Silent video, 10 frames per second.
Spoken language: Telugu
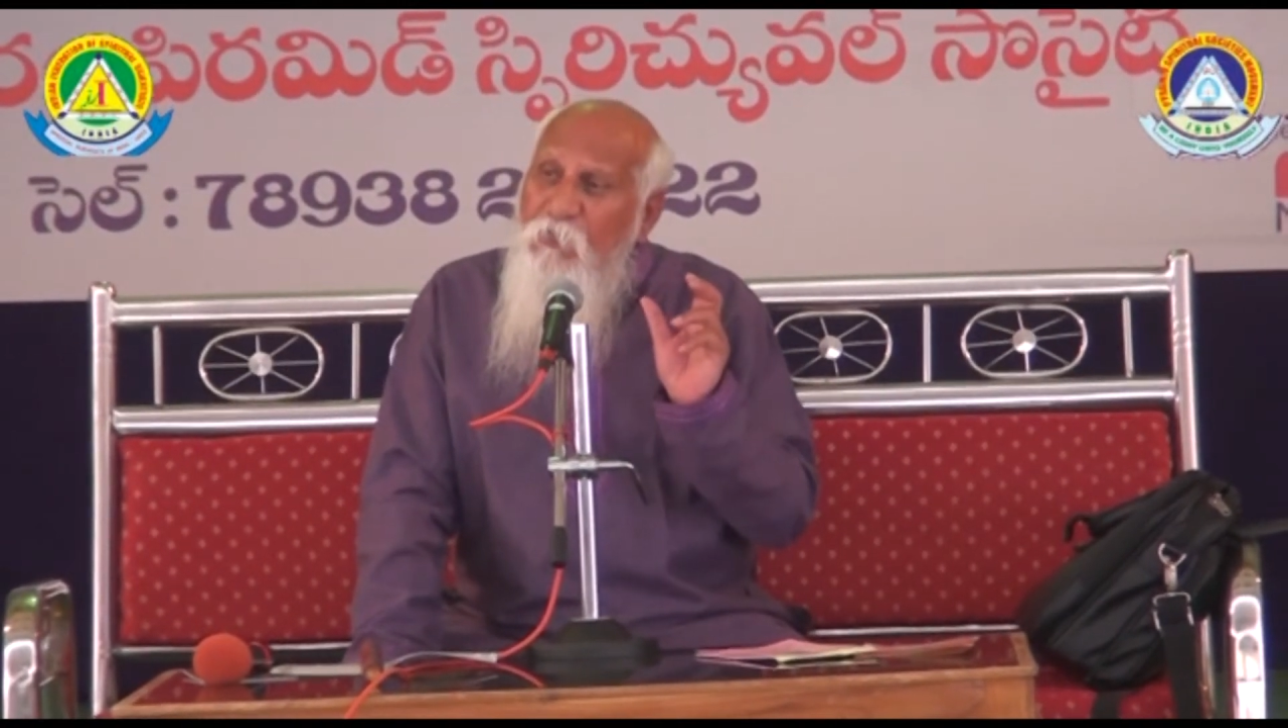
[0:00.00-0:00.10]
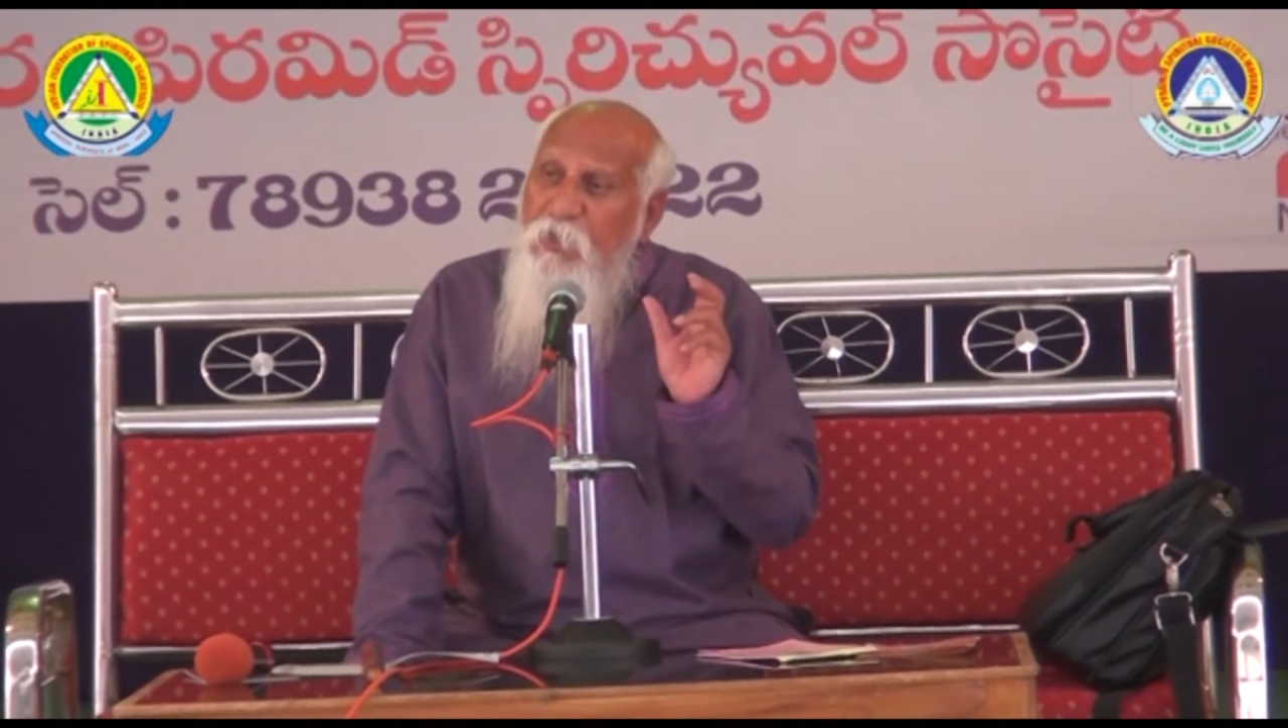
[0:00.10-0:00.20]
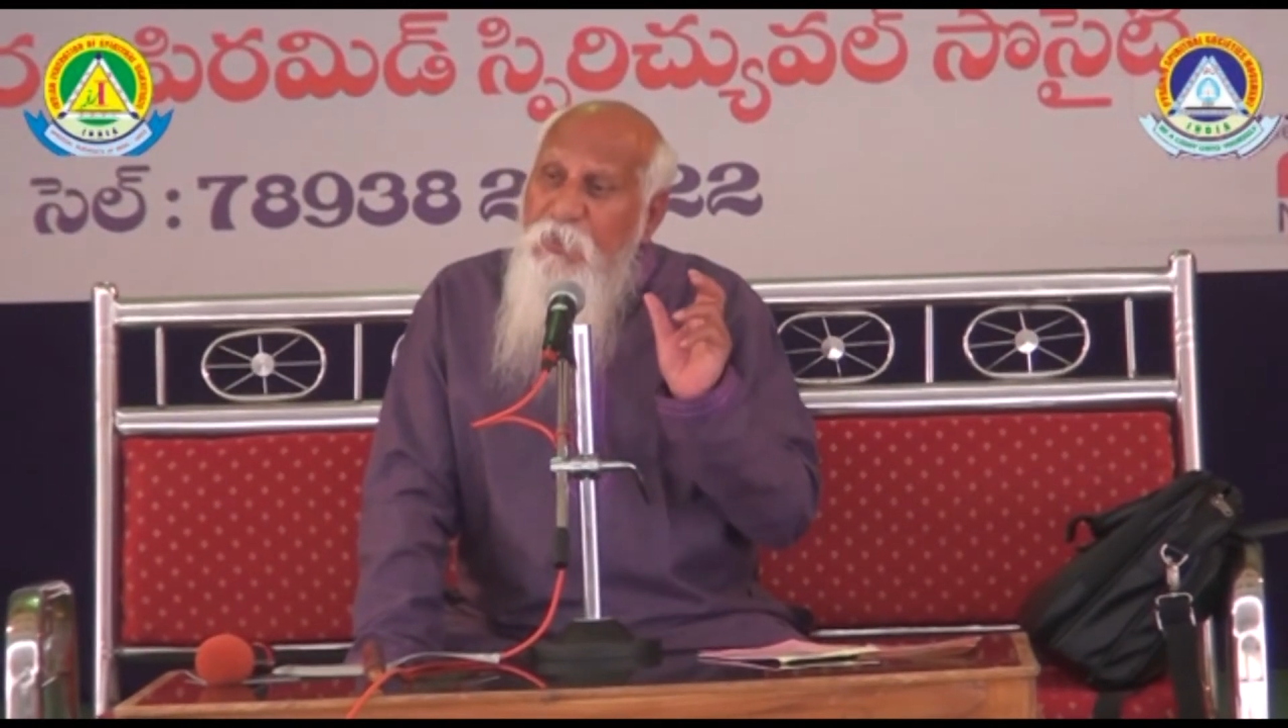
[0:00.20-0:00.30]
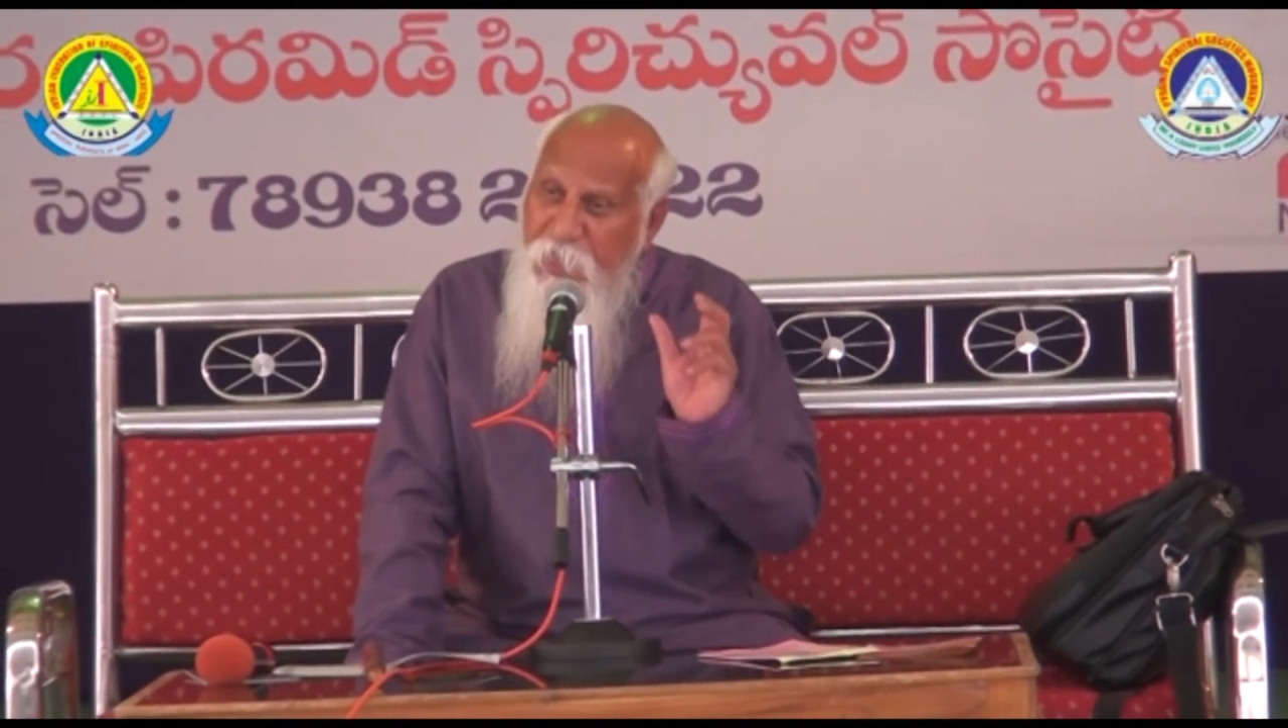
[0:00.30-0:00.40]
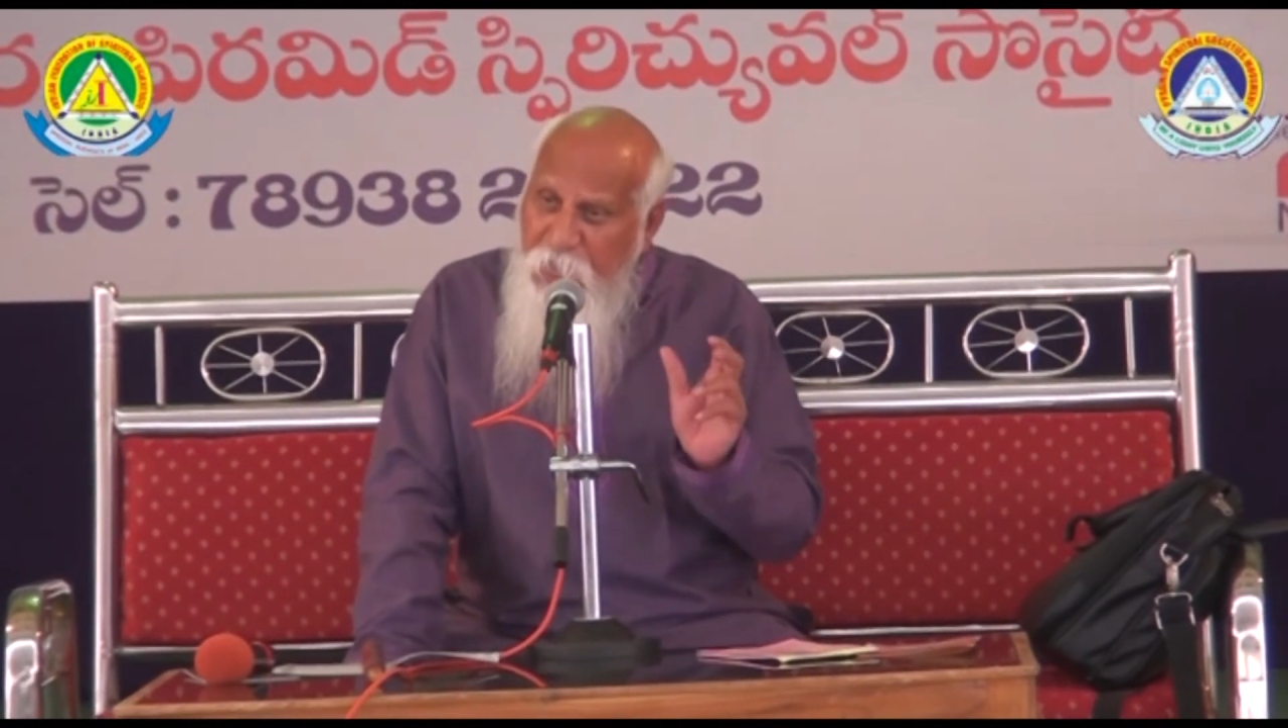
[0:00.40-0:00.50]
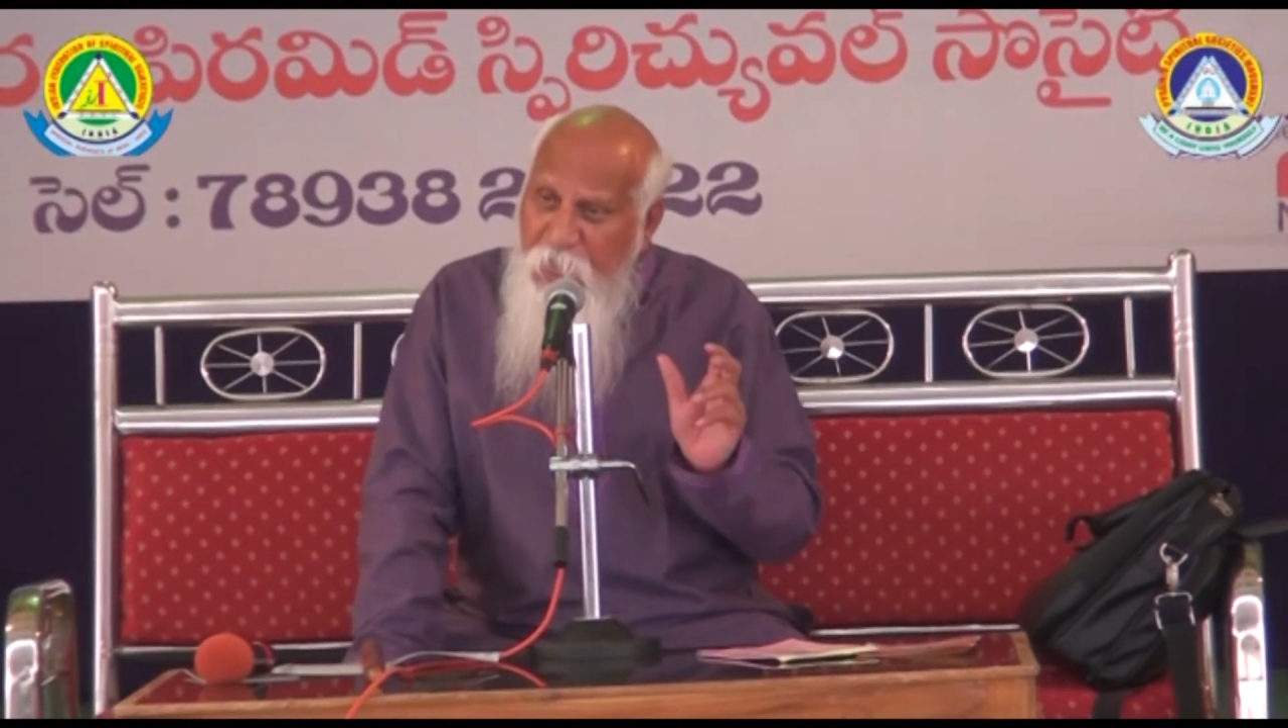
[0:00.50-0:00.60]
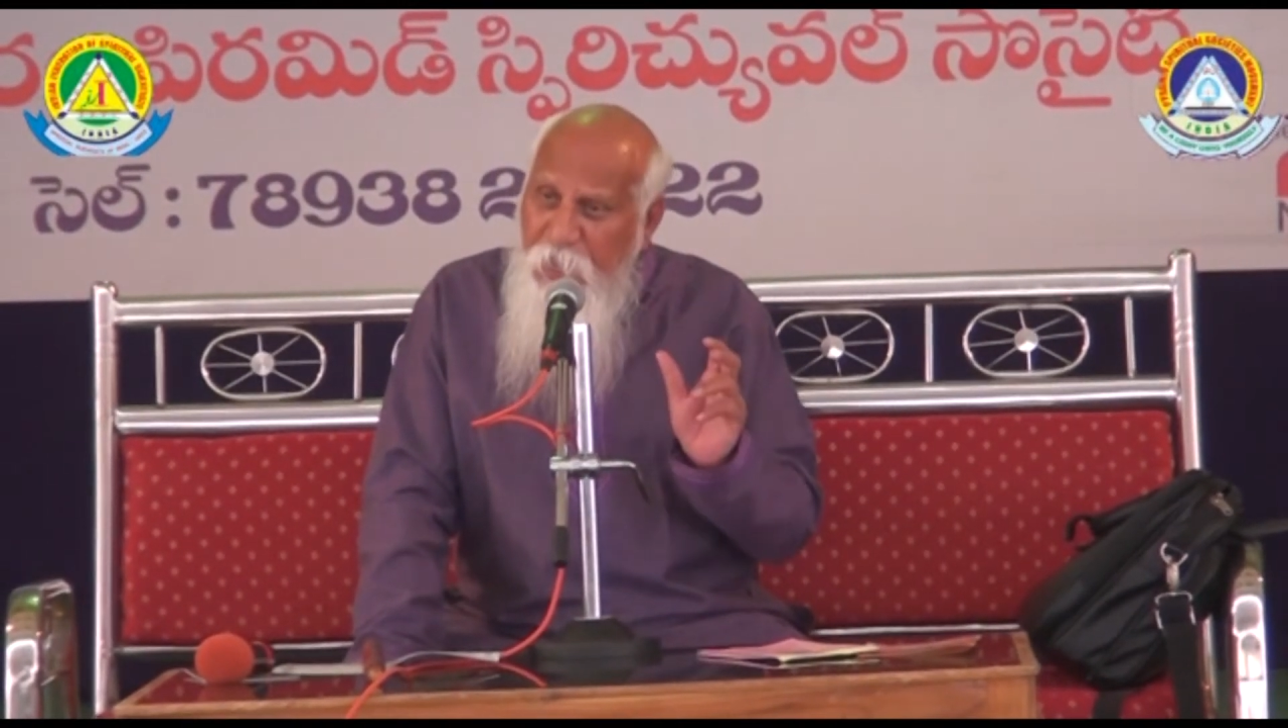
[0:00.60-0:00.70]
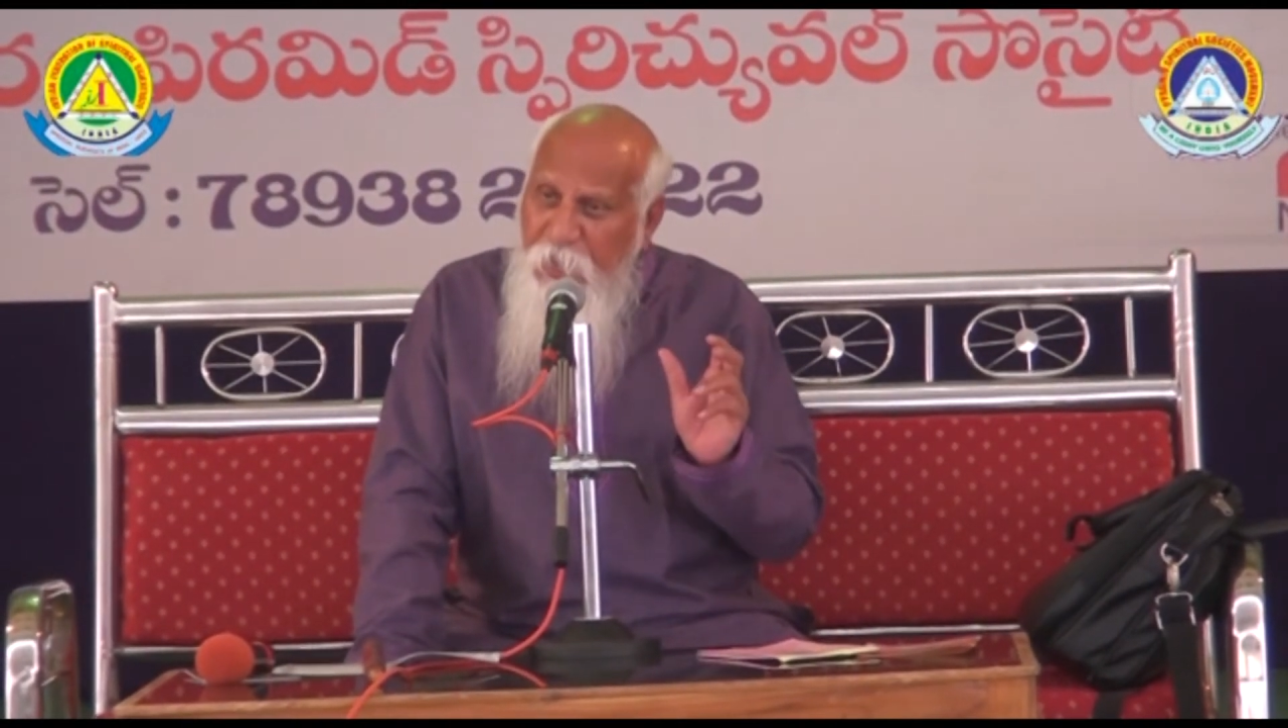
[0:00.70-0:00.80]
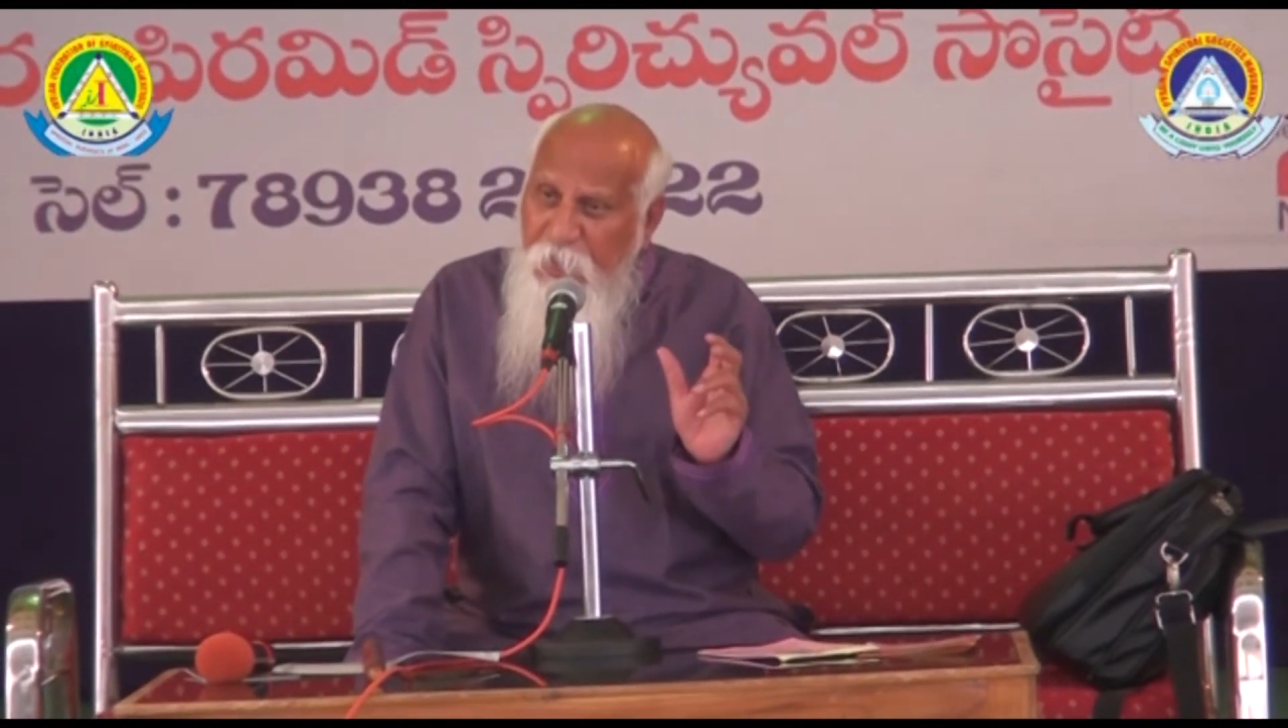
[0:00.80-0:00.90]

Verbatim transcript: వర్డ్ ఏ